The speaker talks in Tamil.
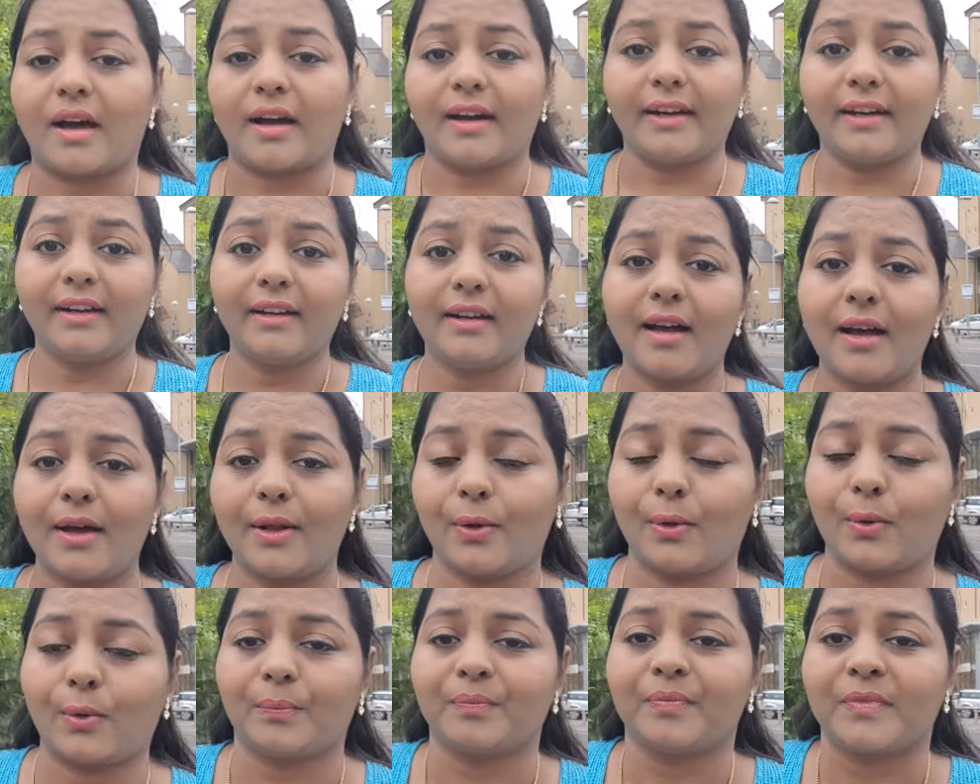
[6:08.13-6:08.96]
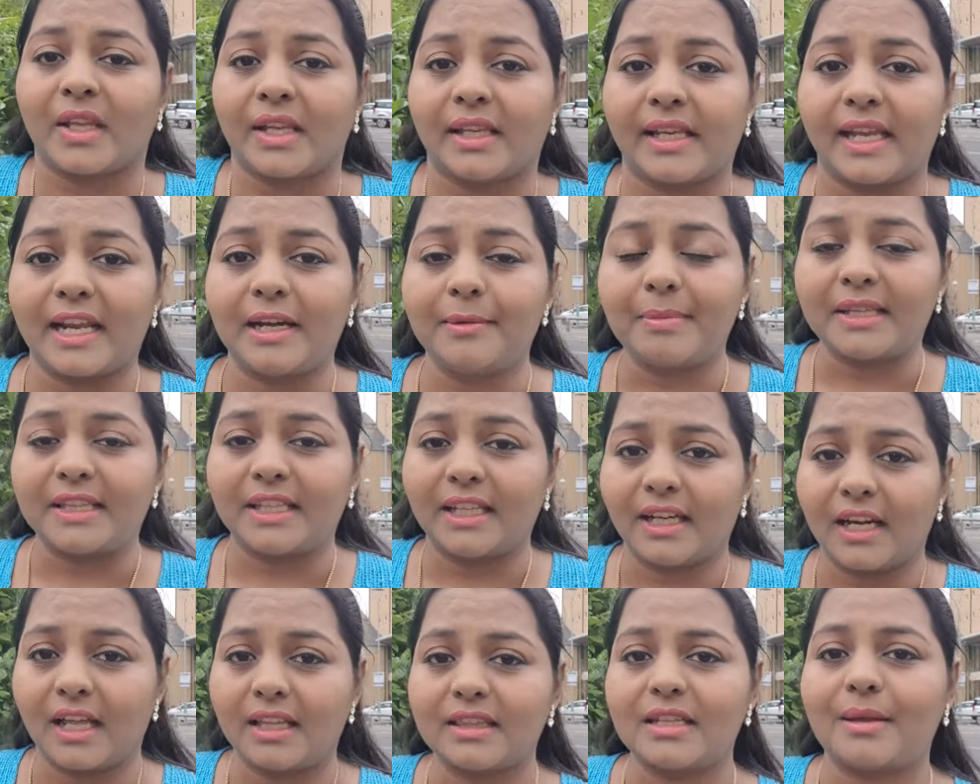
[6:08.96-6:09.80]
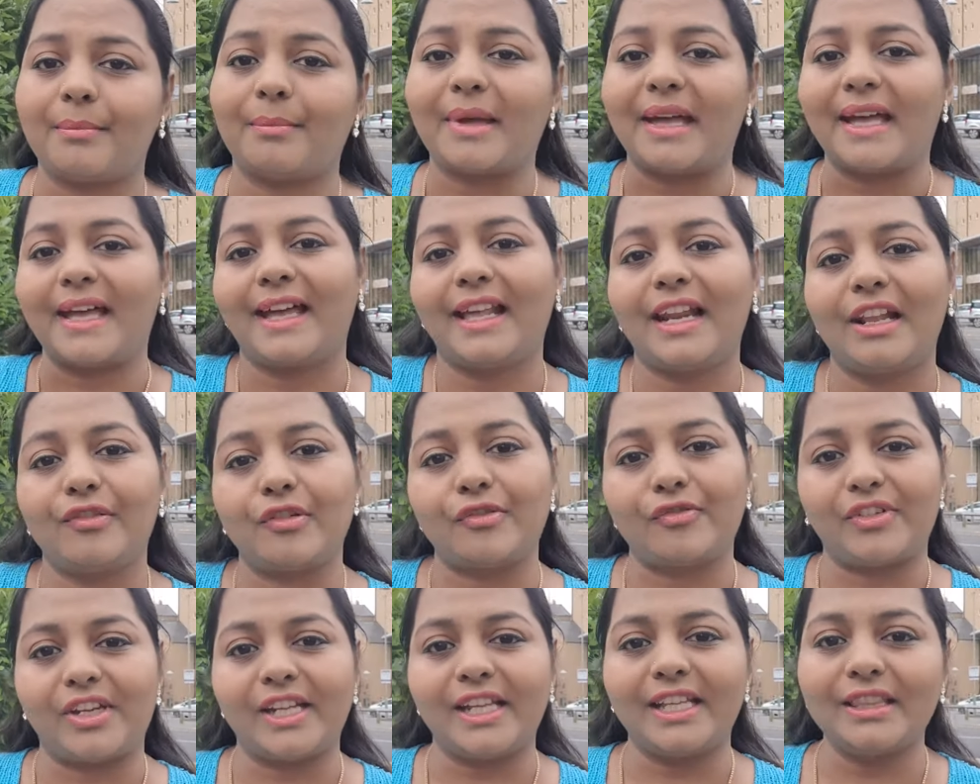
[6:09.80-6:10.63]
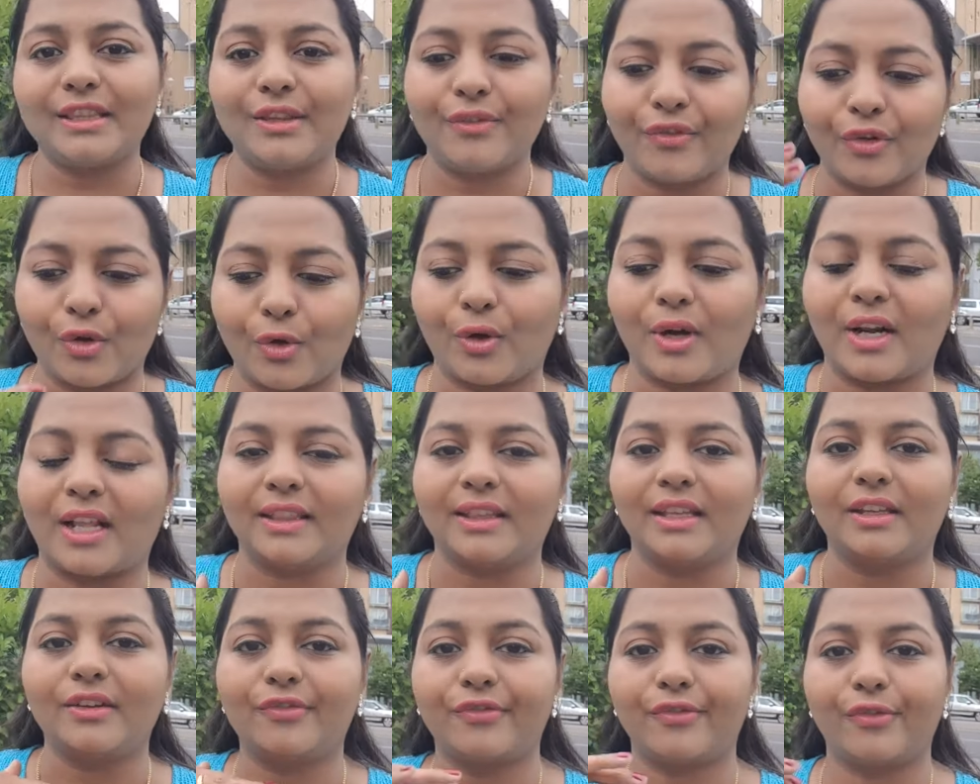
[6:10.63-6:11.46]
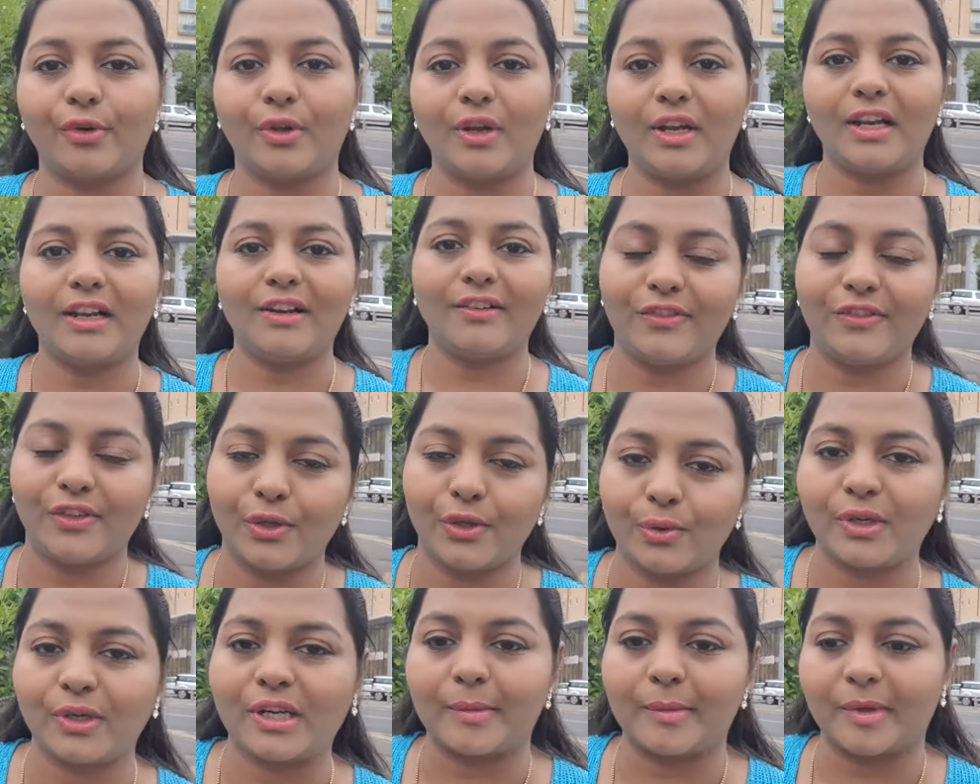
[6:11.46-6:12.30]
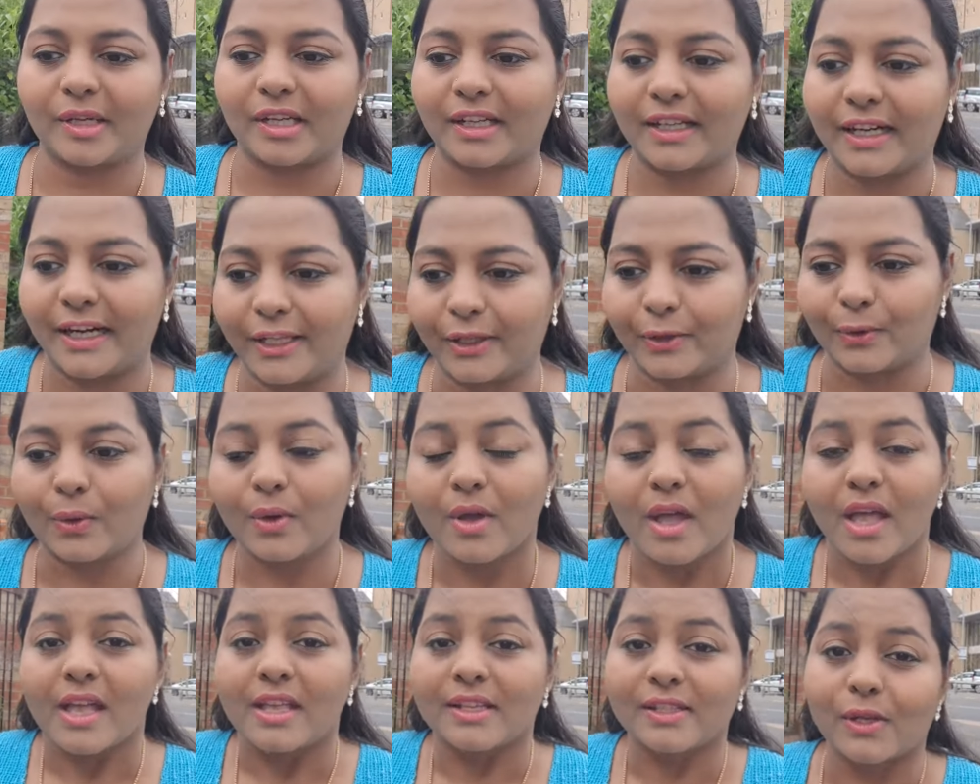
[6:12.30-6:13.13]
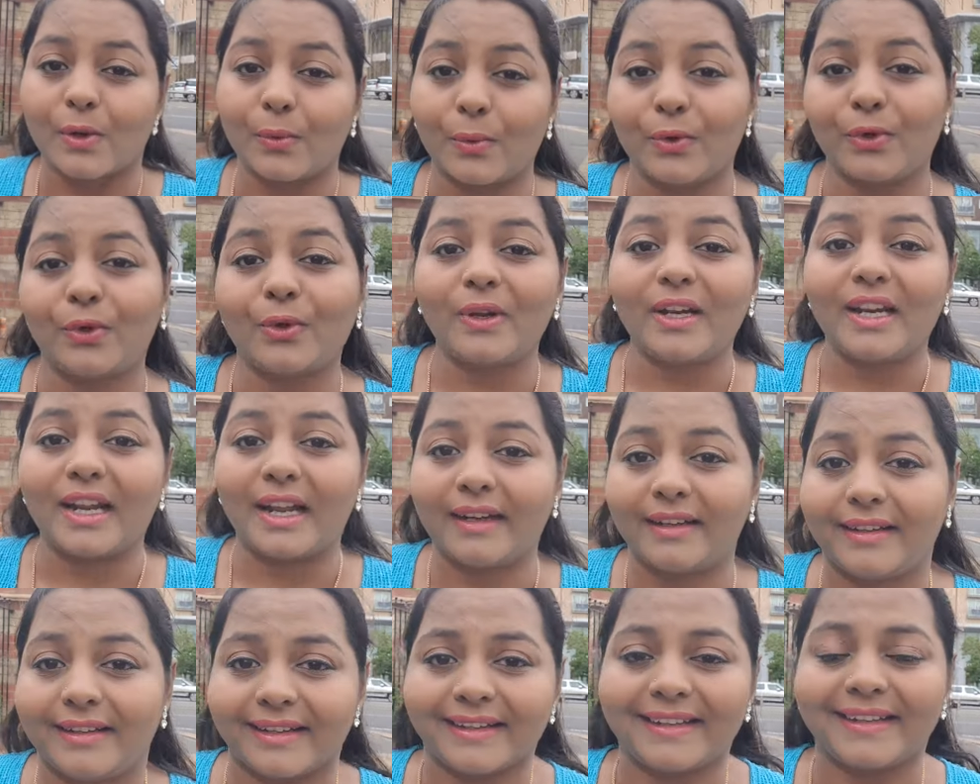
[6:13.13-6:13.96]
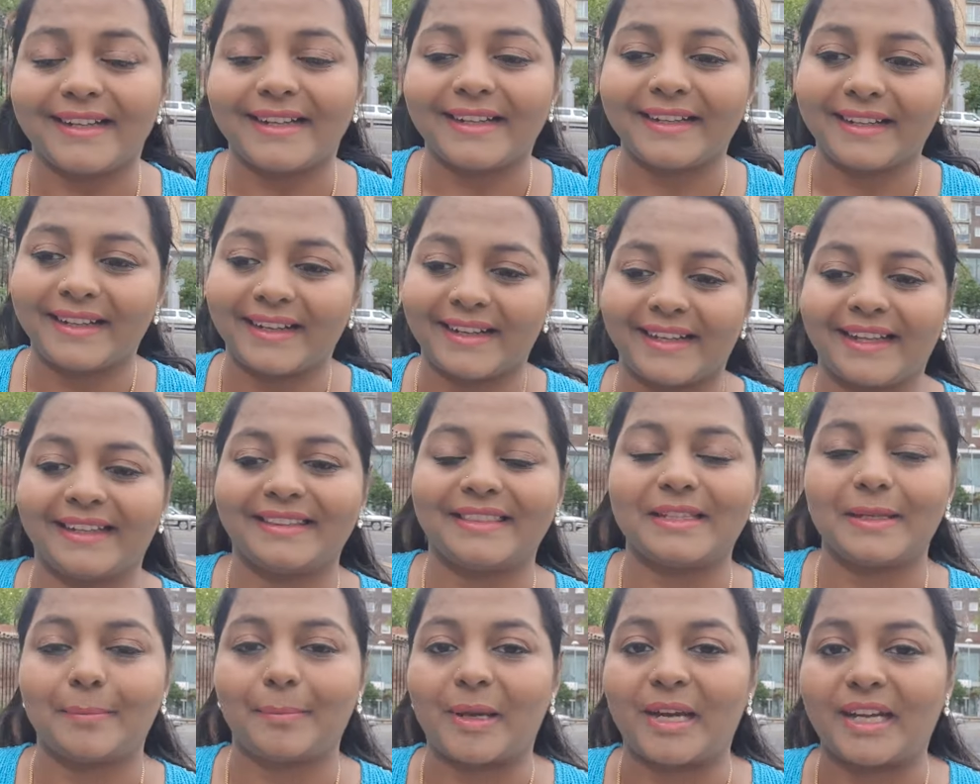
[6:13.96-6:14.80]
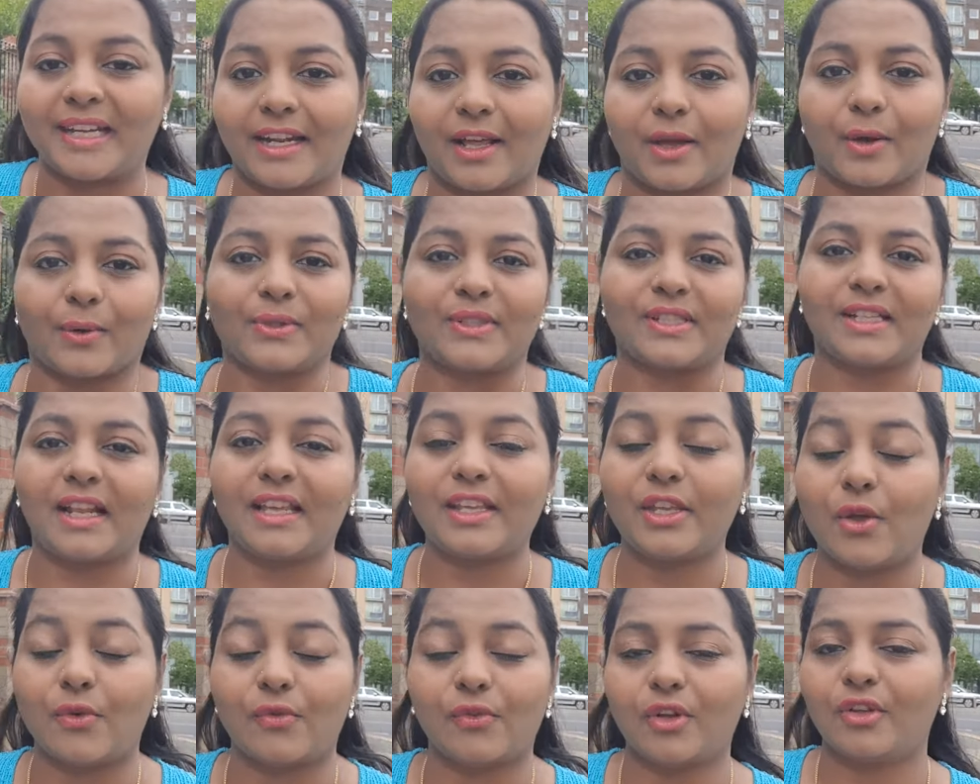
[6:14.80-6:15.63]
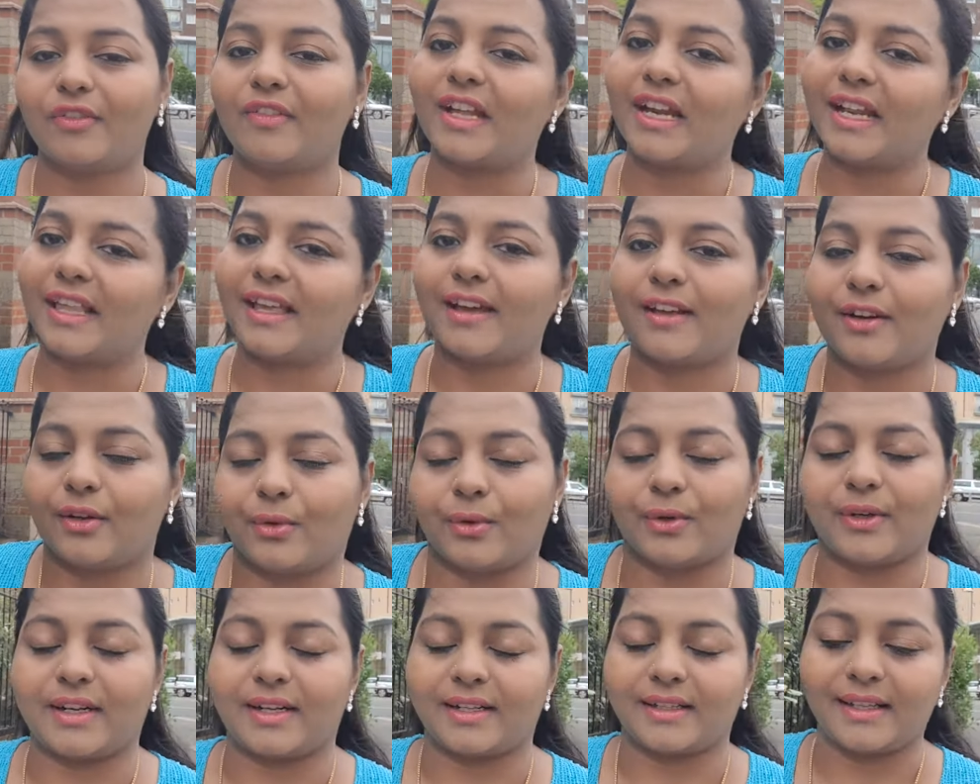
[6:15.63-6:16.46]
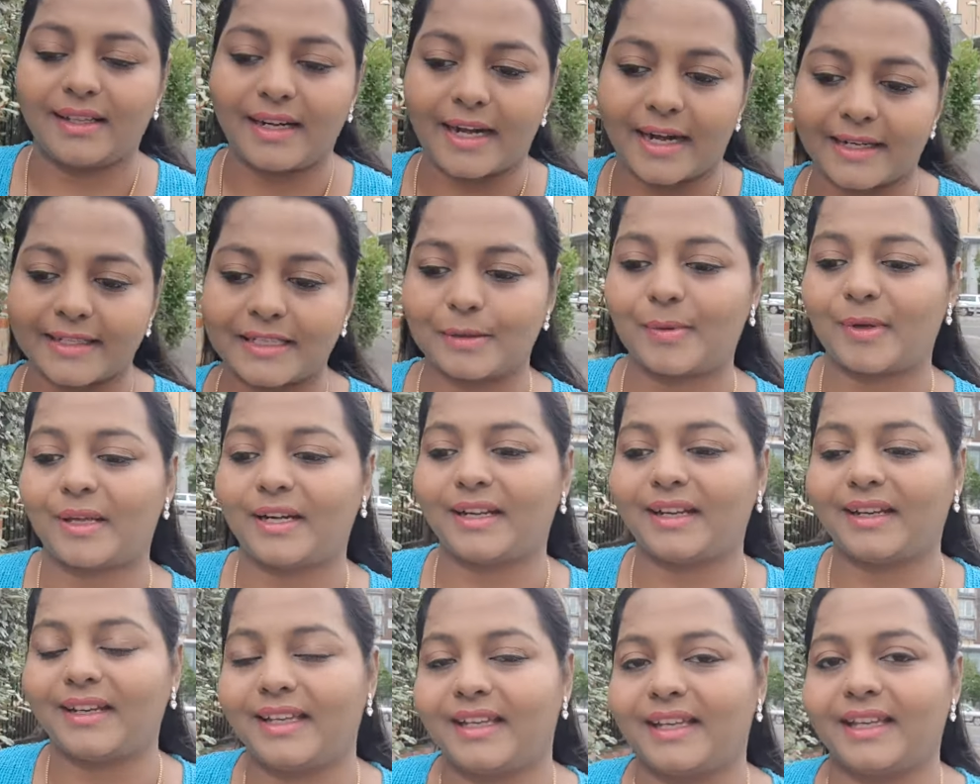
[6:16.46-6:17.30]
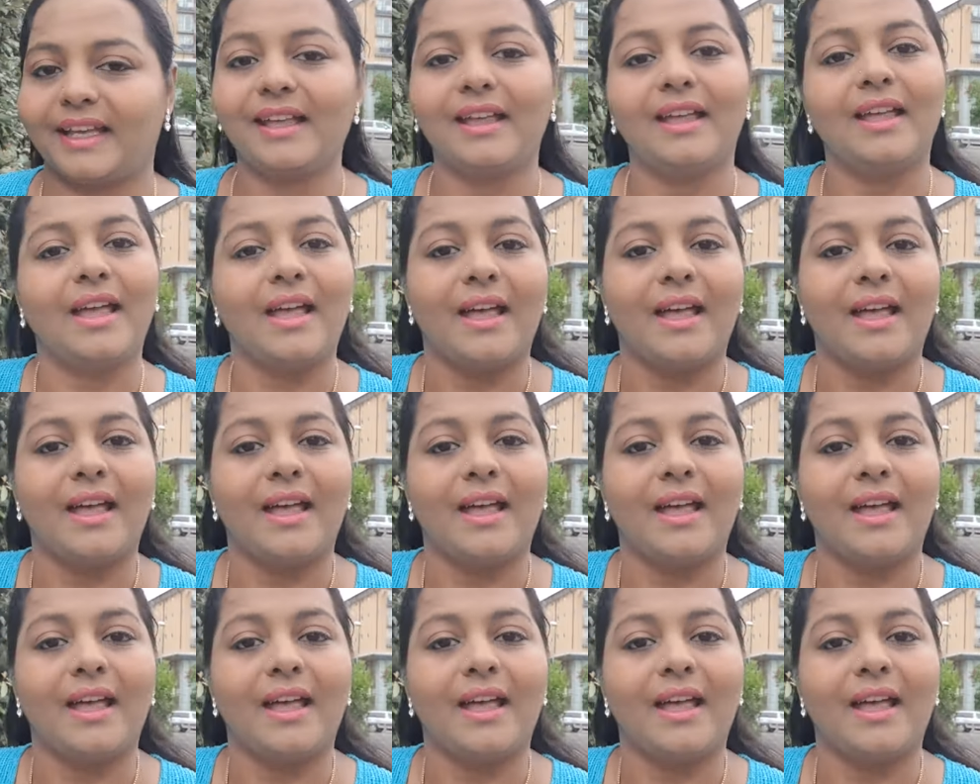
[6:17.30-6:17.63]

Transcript: அழகாக இருக்கும் ஏன்னு பார்த்தீங்கன்னா அந்த மேலே ஃபிஃப்டீன்த் ஃப்ளோர்லேருந்து ஃபுல் வியூ நமக்கு கிடைக்கும் ஸோ இன்னும் லண்டனில் இருக்கிற அந்த பென்டா ஹவுஸ்லாம் எவ்வளோ விலையாக இருக்கும்ன்றதை நினச்சி பாருங்கள் நீங்கள்